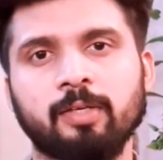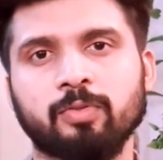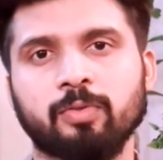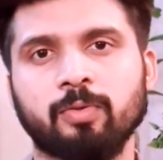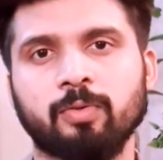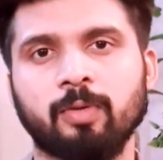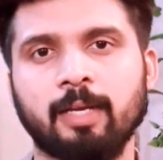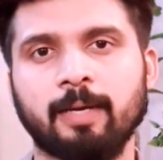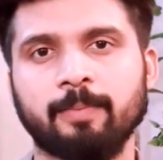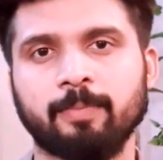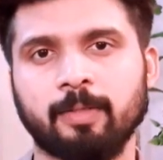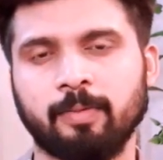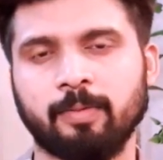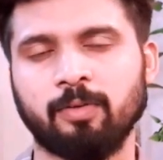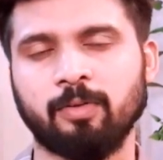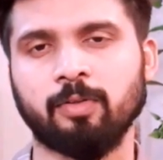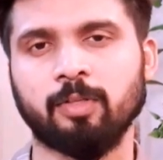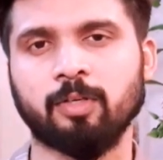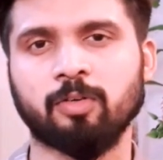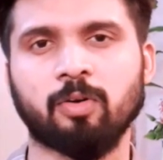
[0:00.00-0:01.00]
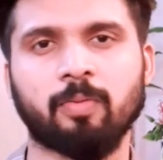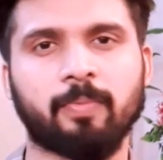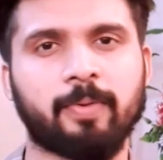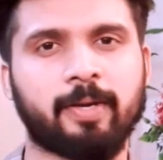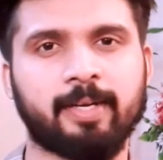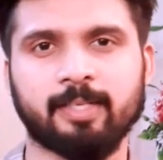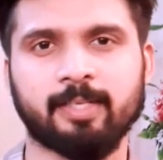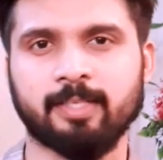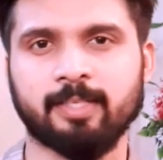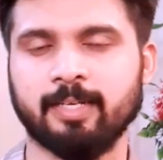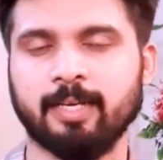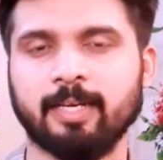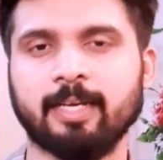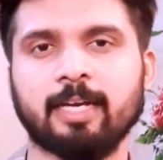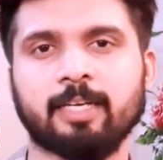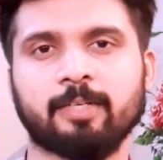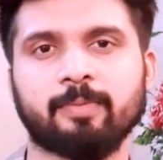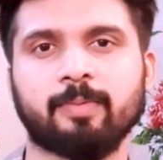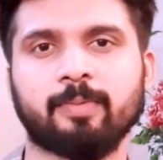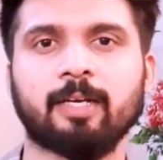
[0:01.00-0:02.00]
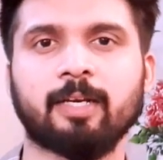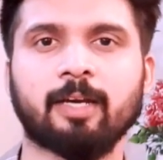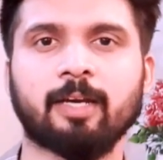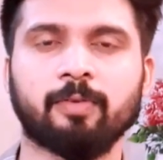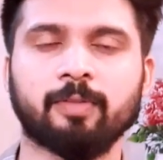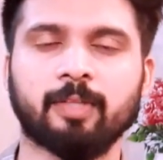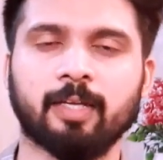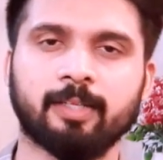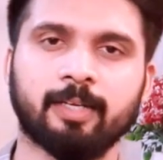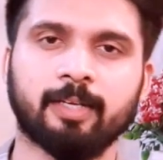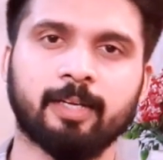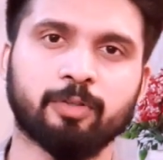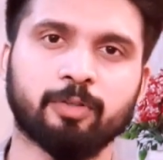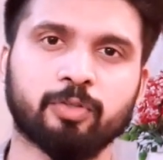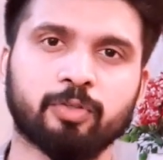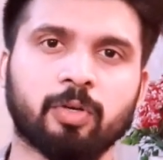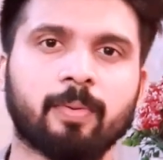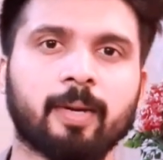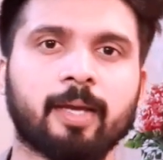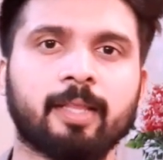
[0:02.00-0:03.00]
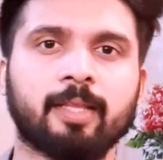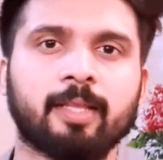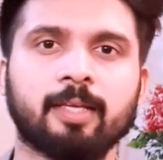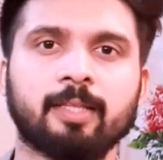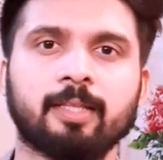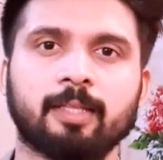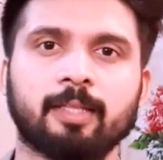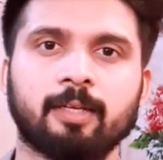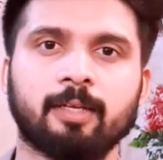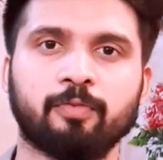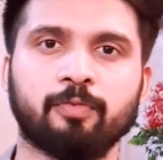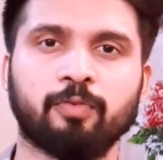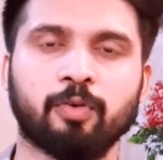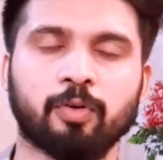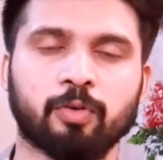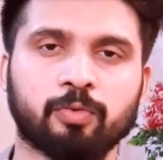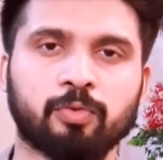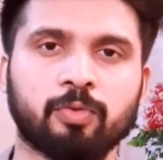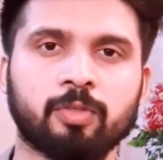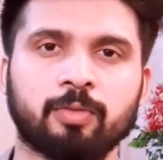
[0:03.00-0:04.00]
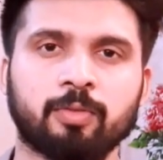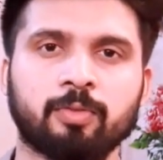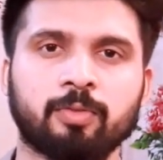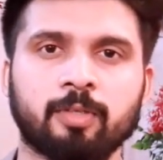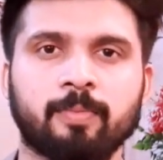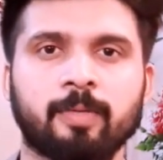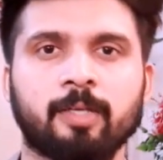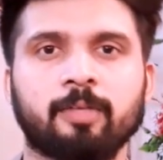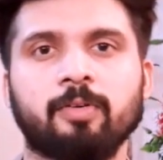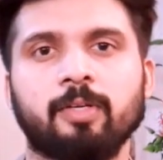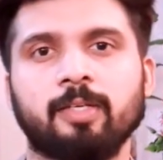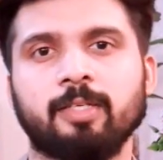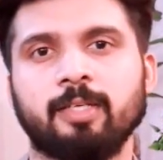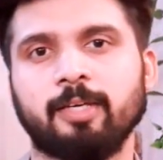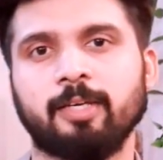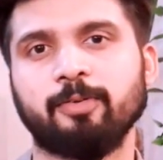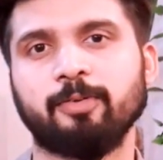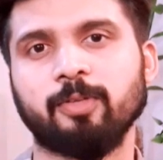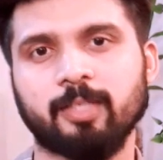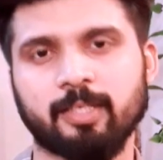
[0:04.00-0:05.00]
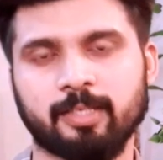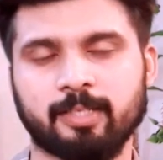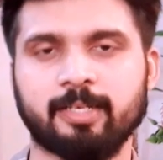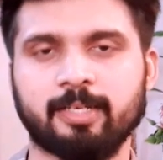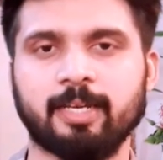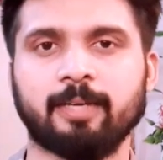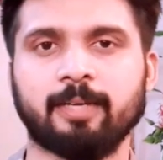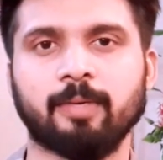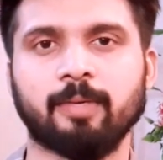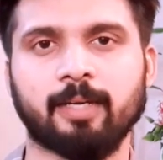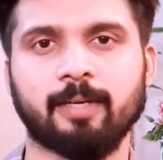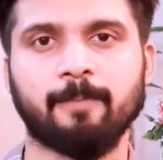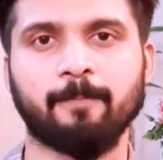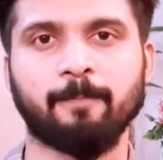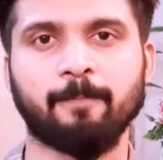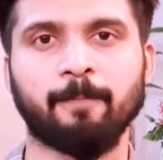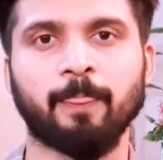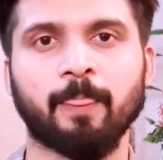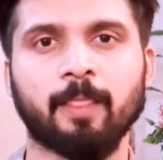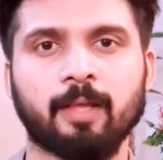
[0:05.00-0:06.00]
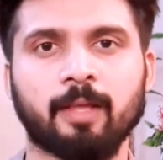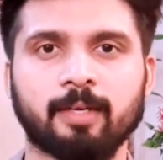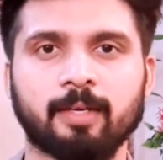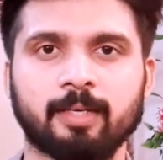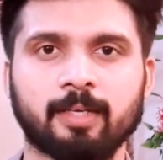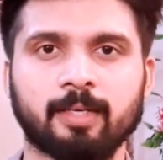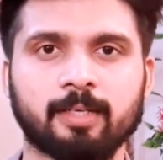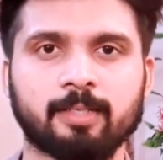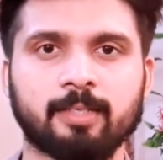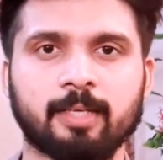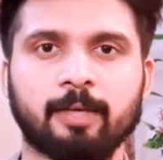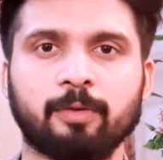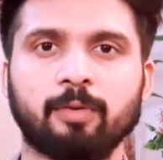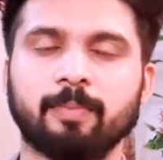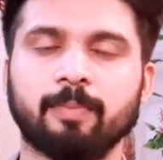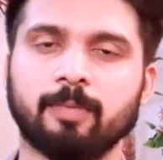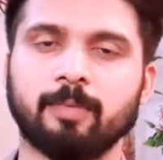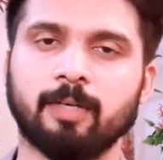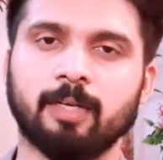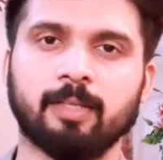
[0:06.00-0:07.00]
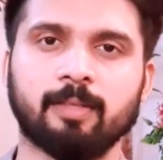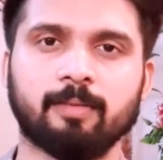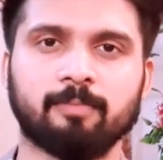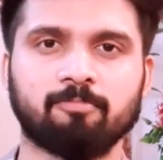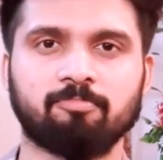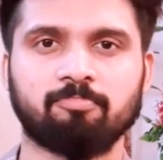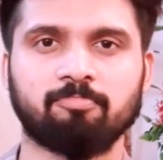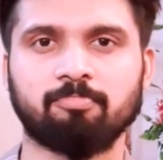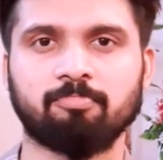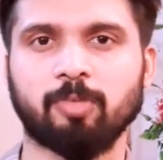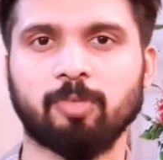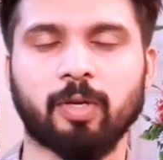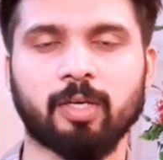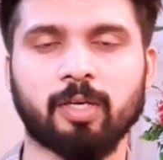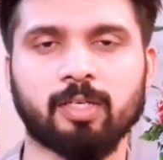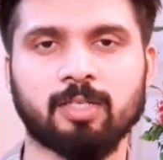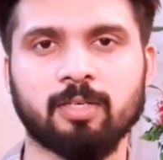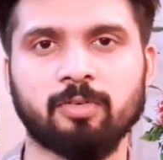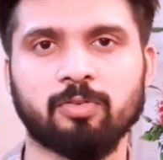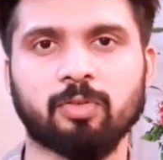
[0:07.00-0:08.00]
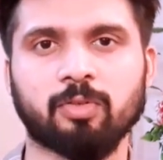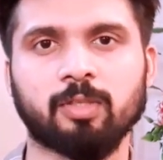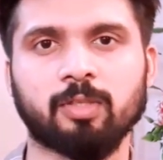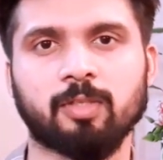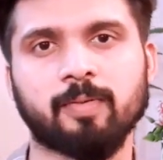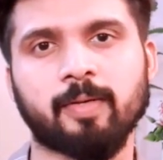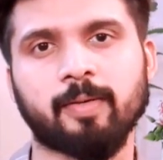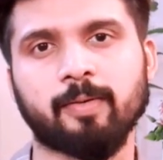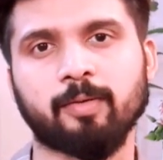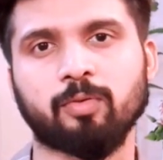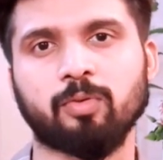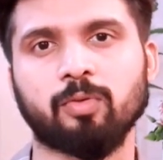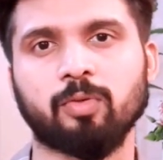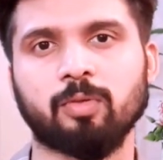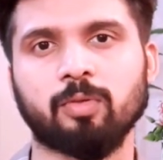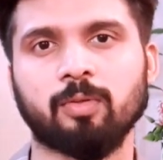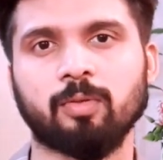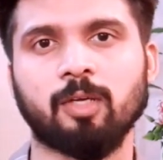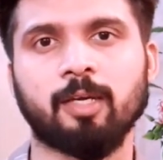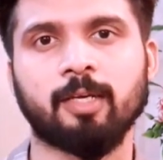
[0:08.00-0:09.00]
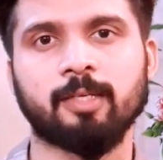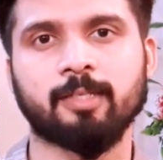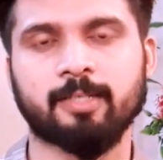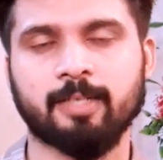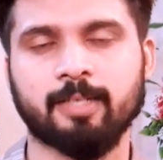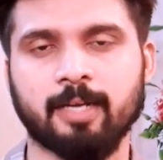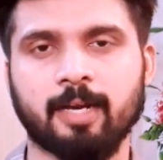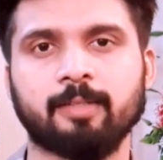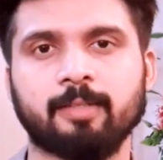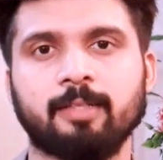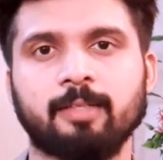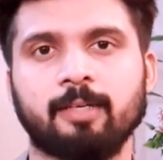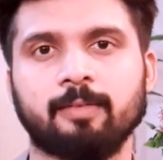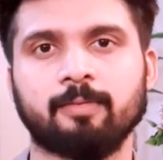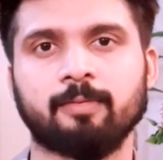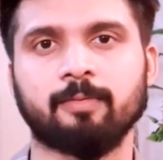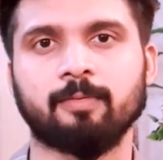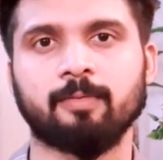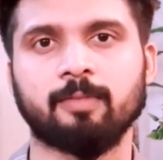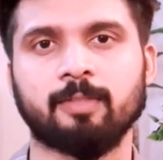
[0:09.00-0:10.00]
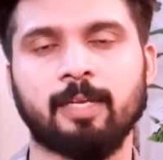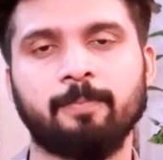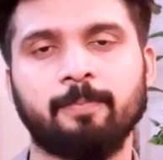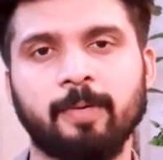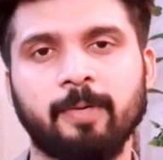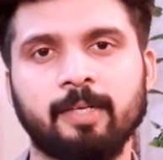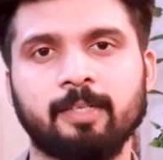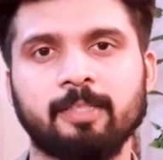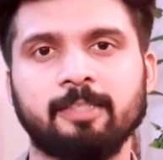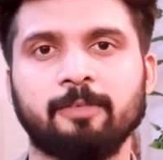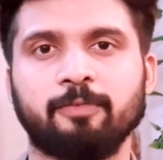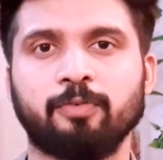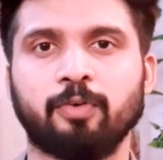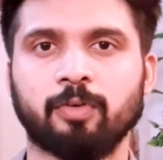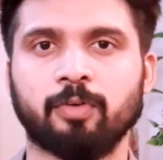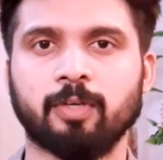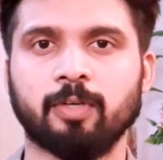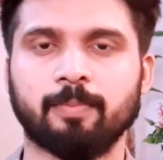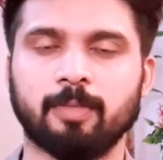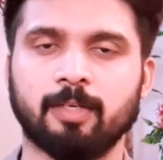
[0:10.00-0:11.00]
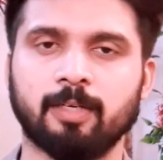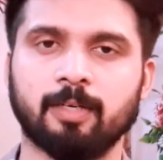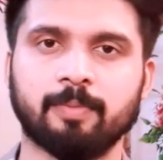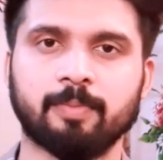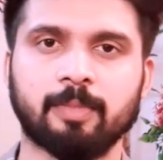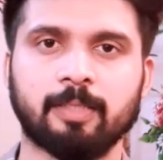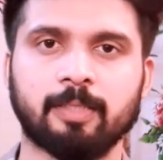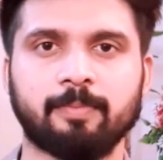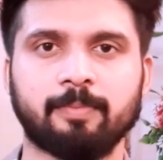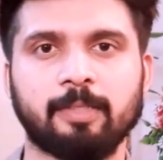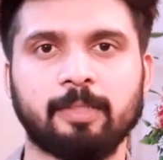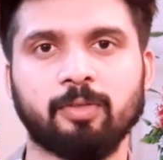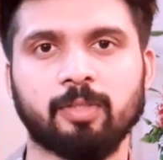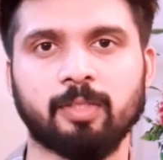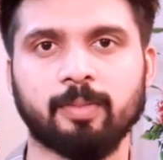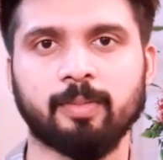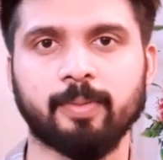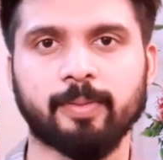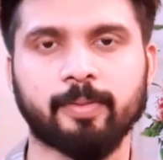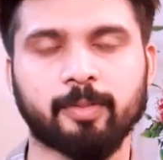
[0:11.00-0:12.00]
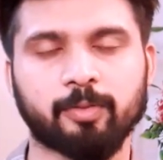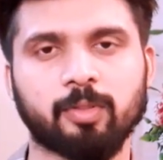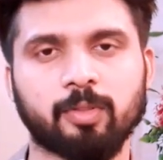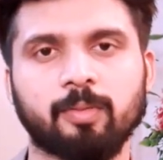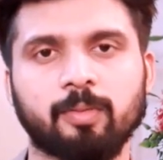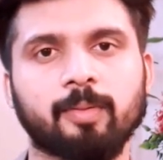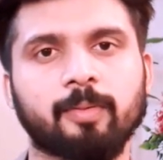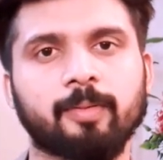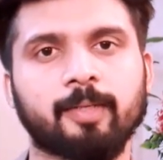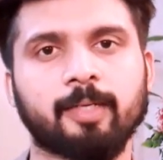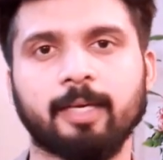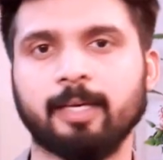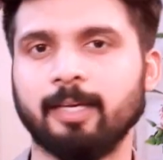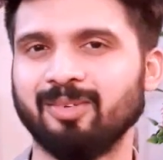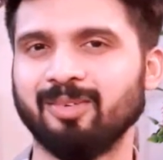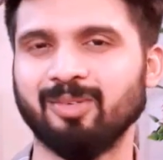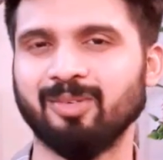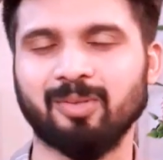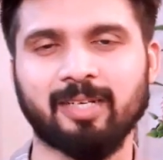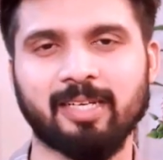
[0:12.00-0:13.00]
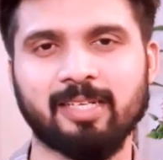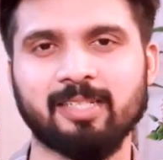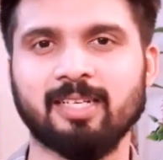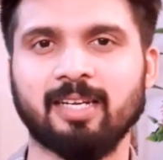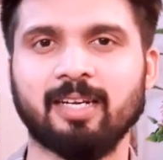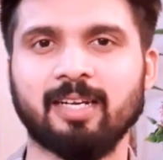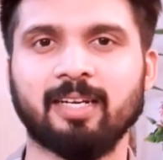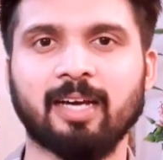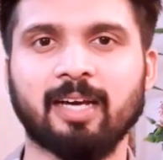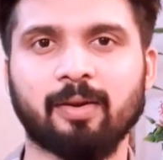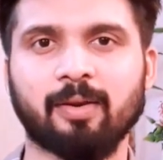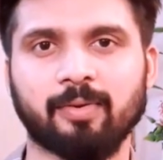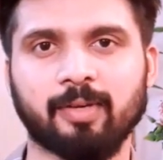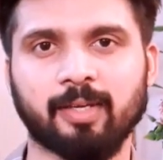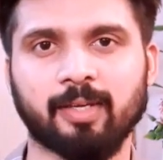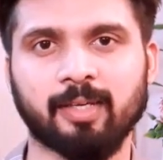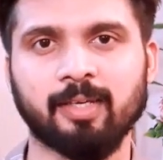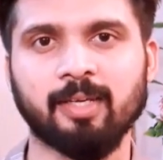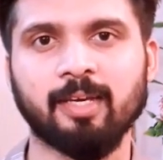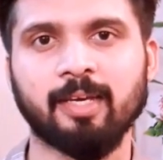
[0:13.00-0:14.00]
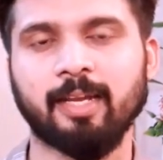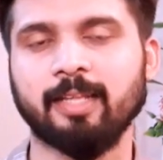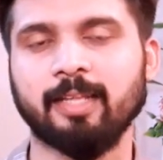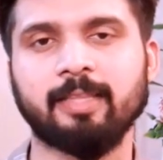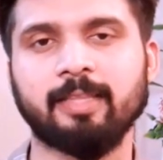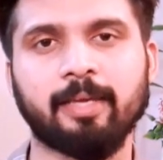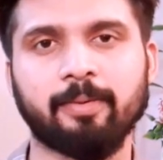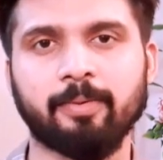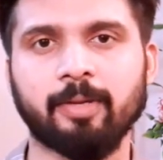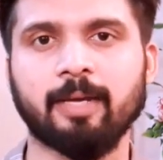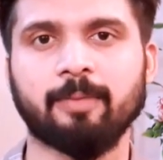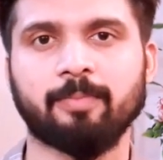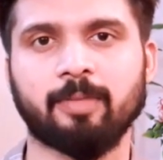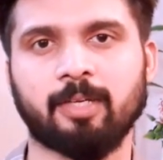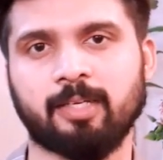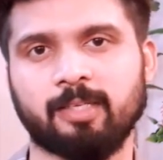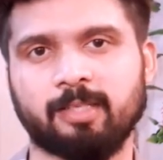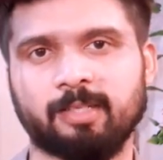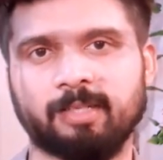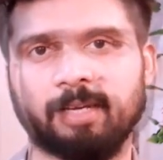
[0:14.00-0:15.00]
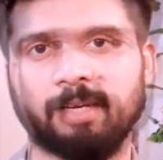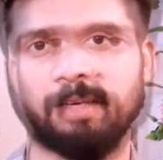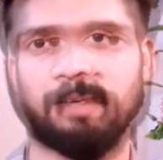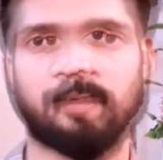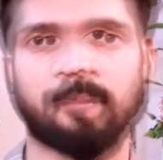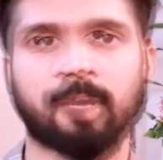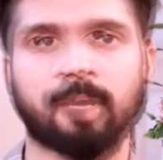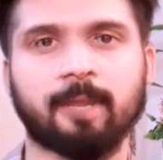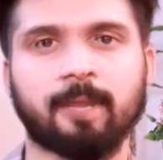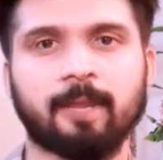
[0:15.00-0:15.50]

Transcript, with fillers: ইউজ করলে আপনার ভিডিওতে কপিরাইট স্ট্রাইক আসবে না কারণ তাদের এত সময় নেই তাদের ওই ফটো খুঁজে খুঁজে বের করে সেইগুলোতে স্ট্রাইক মারা ঠিক আছে এইগুলো আপনারা অনায়াসে ইউজ করতে পারেন কোনো স্টারদের সেলিব্রিটিদের ফটো আপনারা আপনাদের ভিডিওতে ব্যবহার করতে পারেন এখানে কোনো টেনশনের কারণ নেই এরা দেবেন আপনাকে স্ট্রাইক আর